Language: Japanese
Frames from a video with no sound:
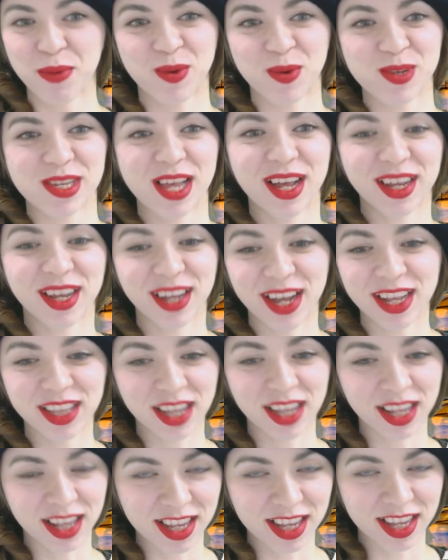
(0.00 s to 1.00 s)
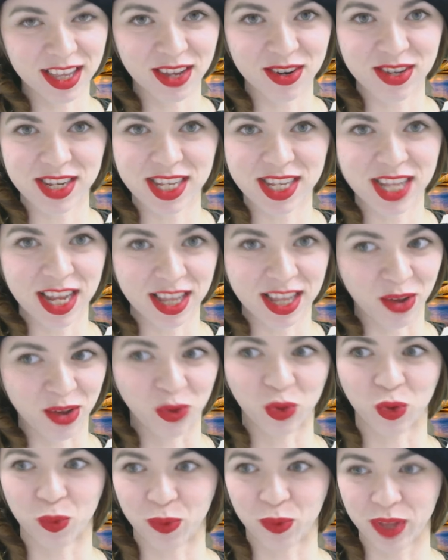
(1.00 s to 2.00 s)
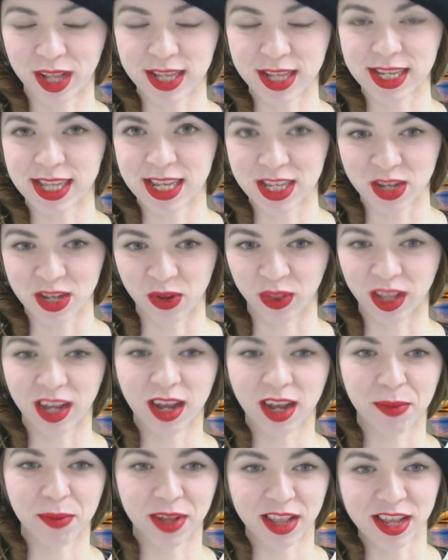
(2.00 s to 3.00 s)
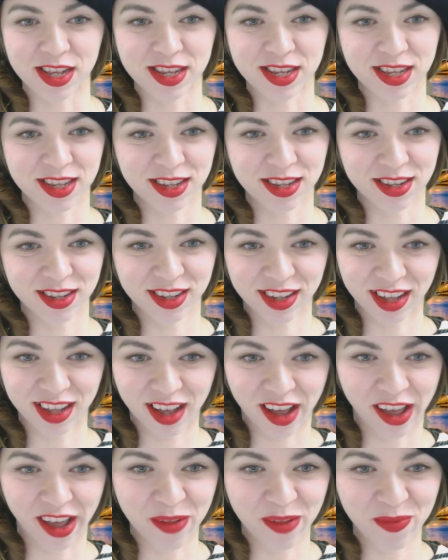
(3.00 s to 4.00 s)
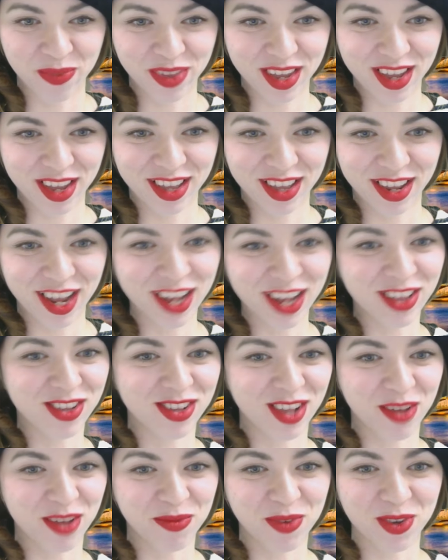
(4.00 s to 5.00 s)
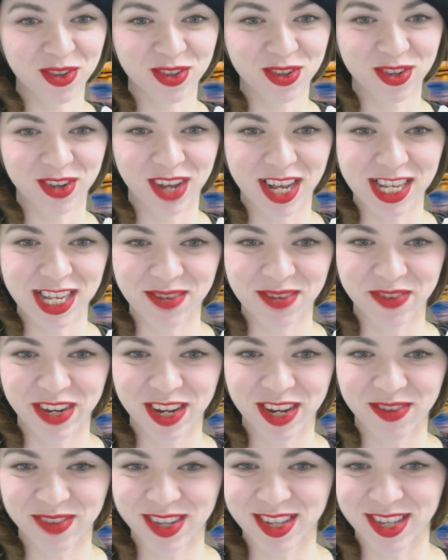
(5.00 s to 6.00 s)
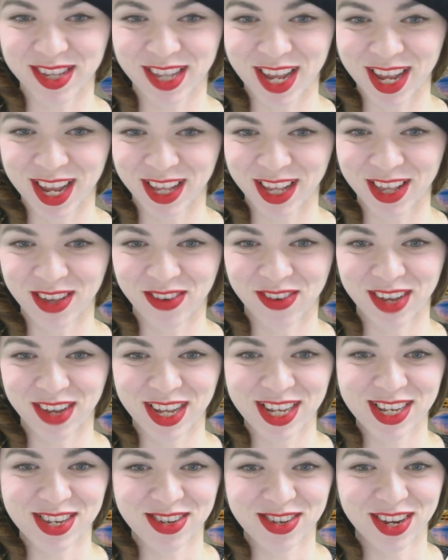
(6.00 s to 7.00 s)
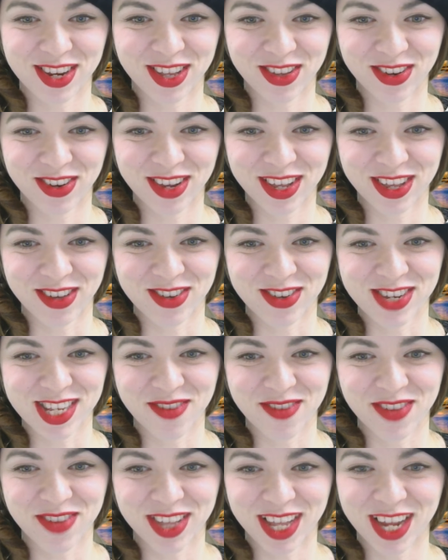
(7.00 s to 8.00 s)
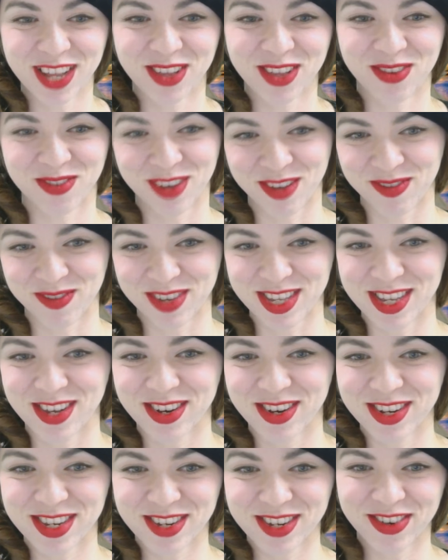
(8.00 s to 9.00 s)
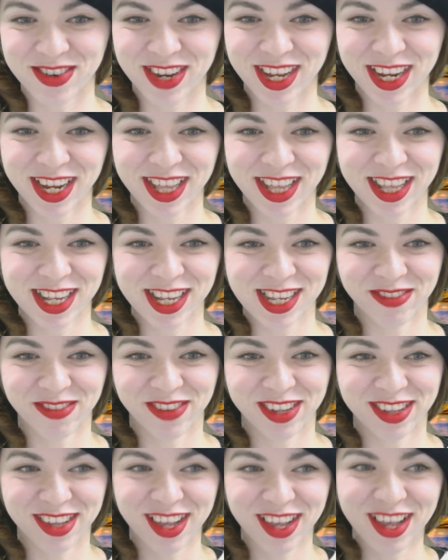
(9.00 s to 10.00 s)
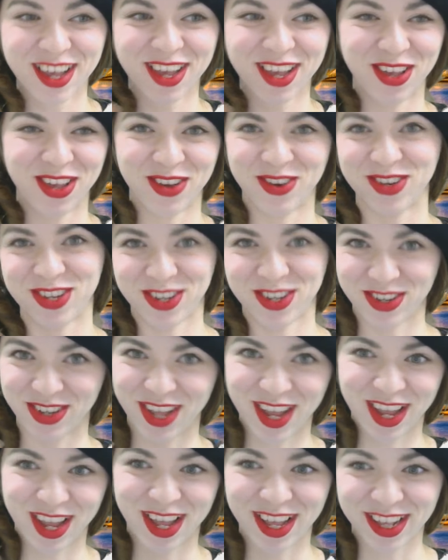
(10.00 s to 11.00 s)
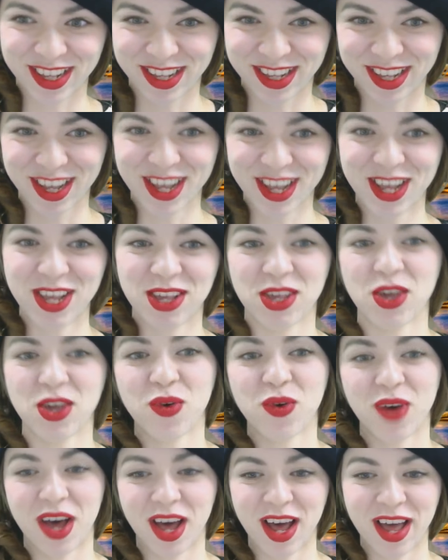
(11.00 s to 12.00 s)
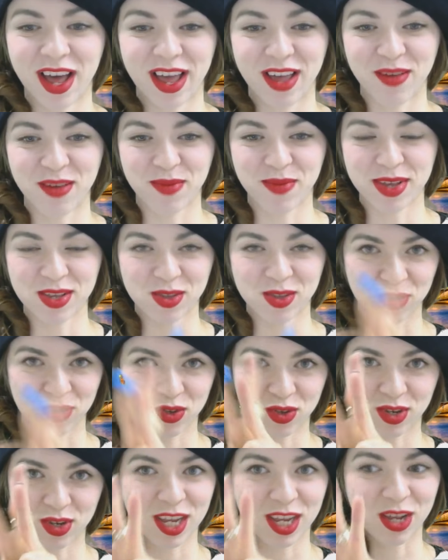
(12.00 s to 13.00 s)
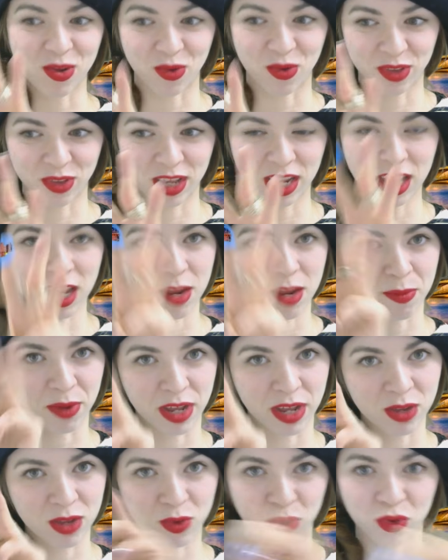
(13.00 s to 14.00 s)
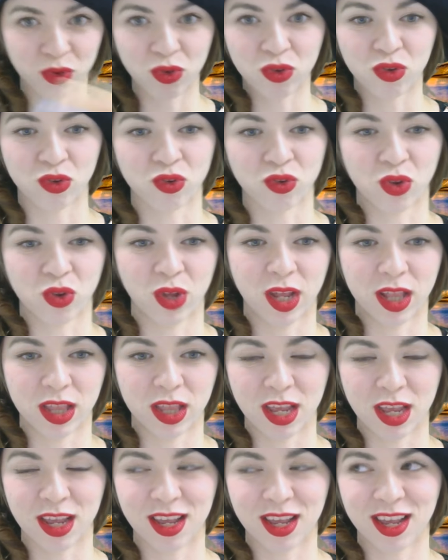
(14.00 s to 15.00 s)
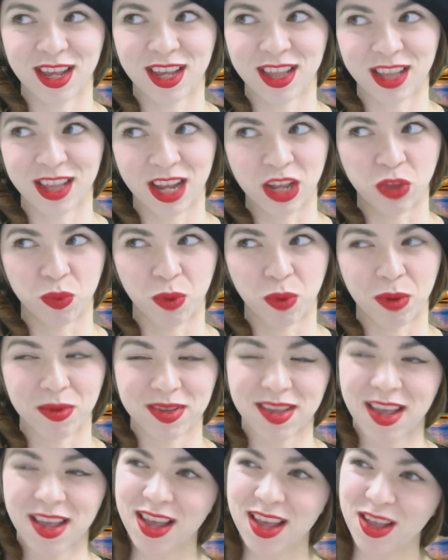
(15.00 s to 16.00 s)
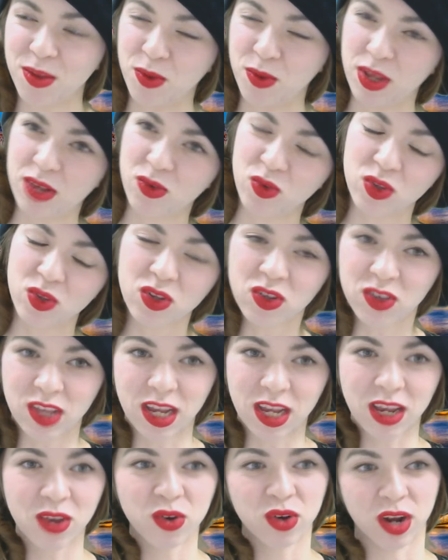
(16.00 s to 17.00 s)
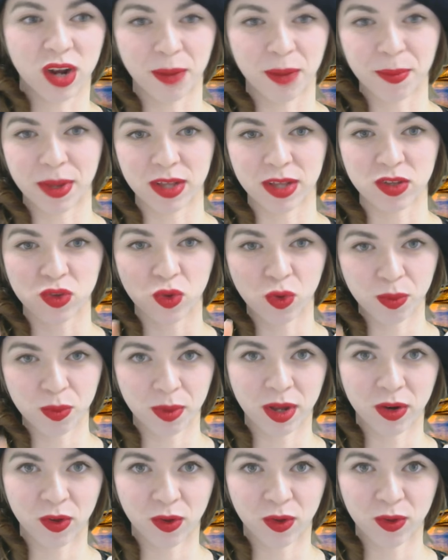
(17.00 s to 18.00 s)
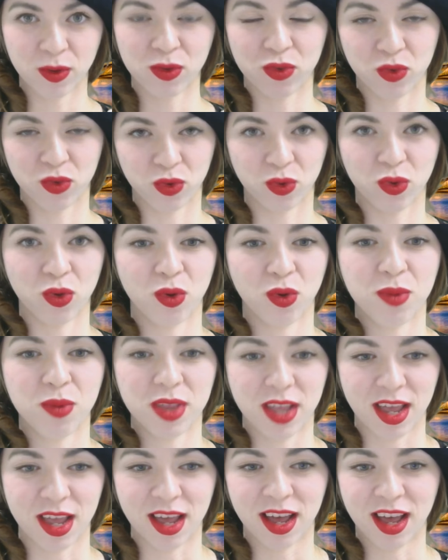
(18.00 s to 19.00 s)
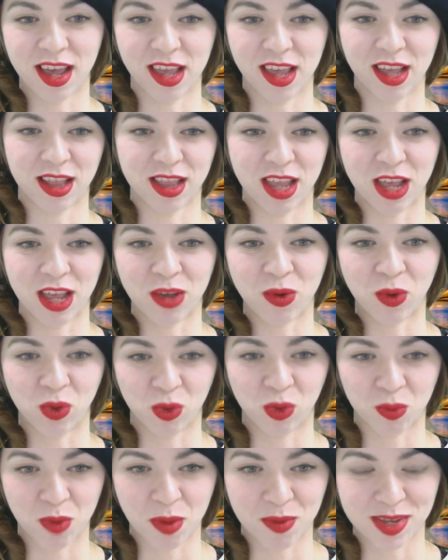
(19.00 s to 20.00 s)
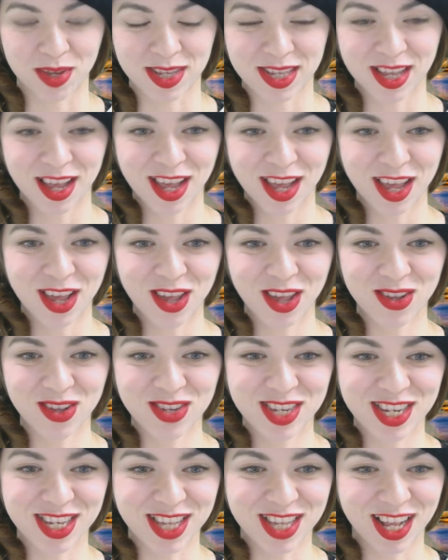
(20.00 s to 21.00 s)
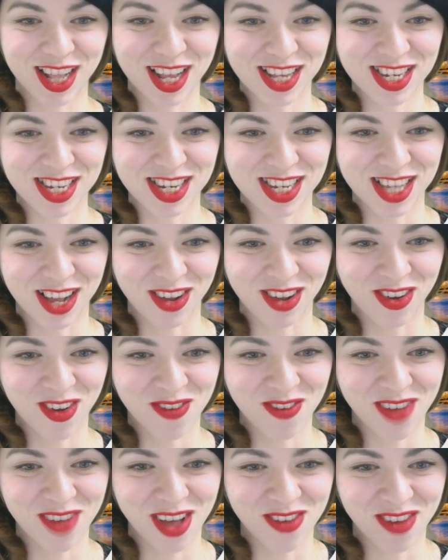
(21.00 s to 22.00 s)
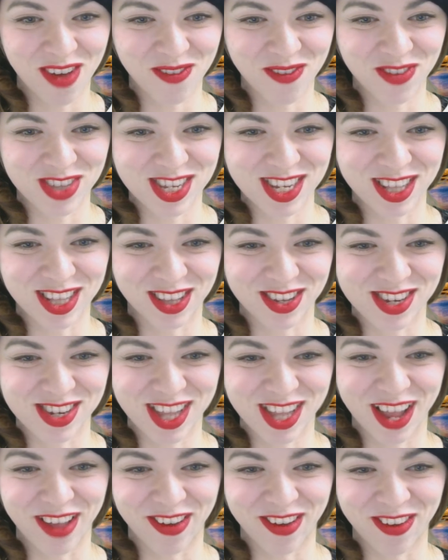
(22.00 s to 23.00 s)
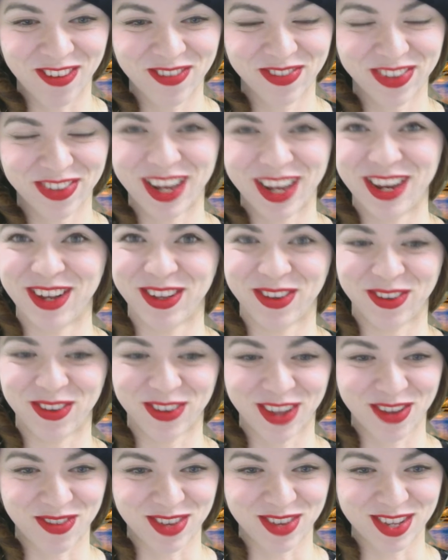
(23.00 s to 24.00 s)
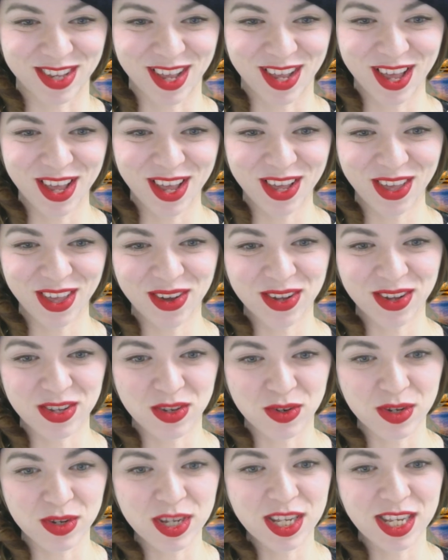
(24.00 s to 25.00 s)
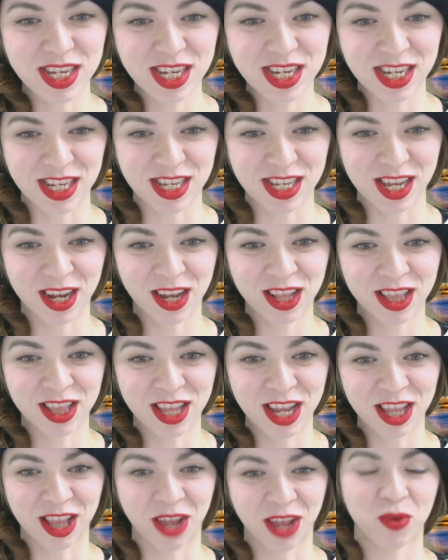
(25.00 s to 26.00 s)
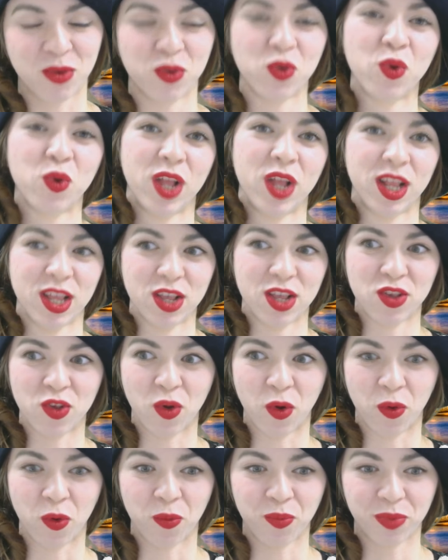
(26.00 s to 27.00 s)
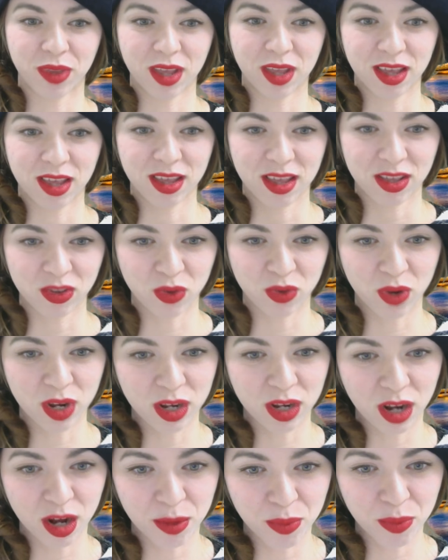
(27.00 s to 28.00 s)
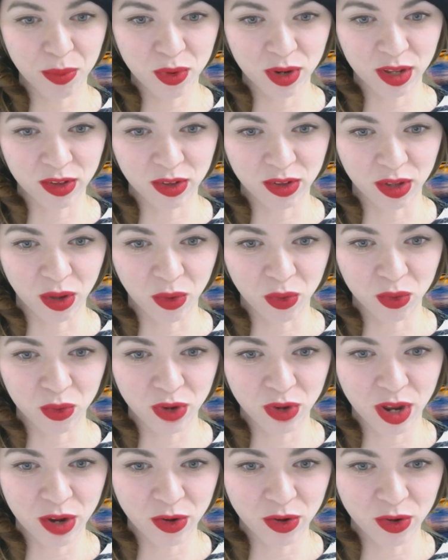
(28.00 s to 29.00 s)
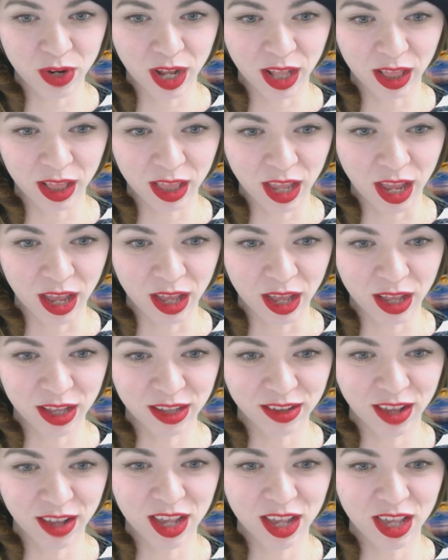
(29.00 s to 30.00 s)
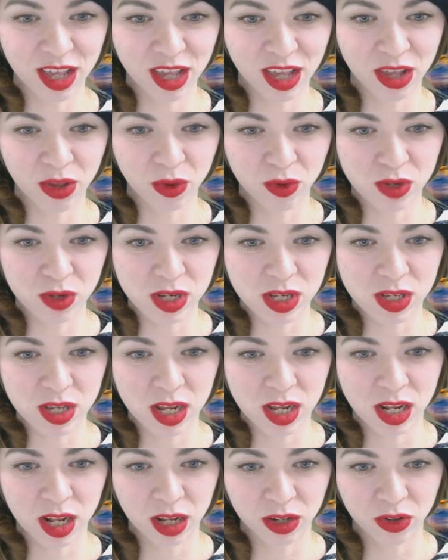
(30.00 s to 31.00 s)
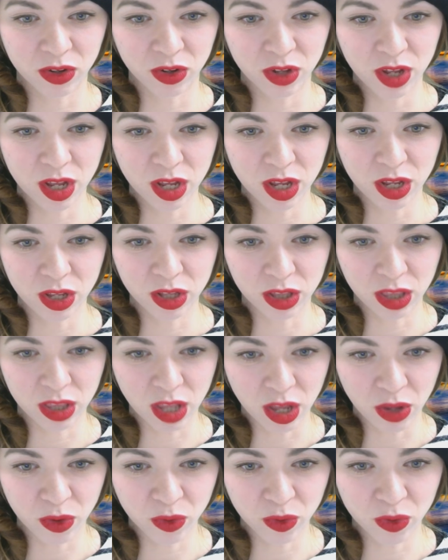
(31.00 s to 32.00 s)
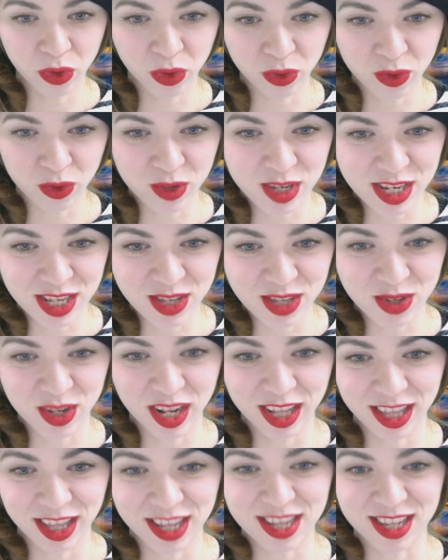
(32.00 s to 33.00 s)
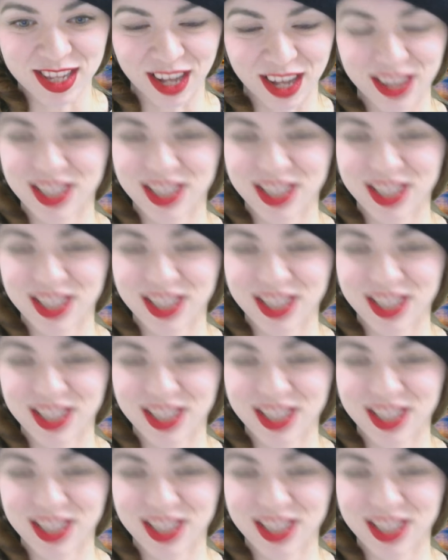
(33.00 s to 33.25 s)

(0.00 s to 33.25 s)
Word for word: もう参加いただいてる時点でお友達ですよ仲間ですライトさんもうすぐ始まりますね今日は一緒に取引をしてみたいと思いますよろしくお願いいたしますよろしくです今日ははいベスト3をできれば1個ずつちょっとやっていきたいと思います1個ずつできるかなまあ相場の状況を見てはいやっていこうと思いますヨッシーさんナンシーさんこんばんはポチッとしたよありがとうございます今日は11に下がっていたよそうなんですよそれからボーナスが遅れるなんて最近翌日でなくって翌々日なんですか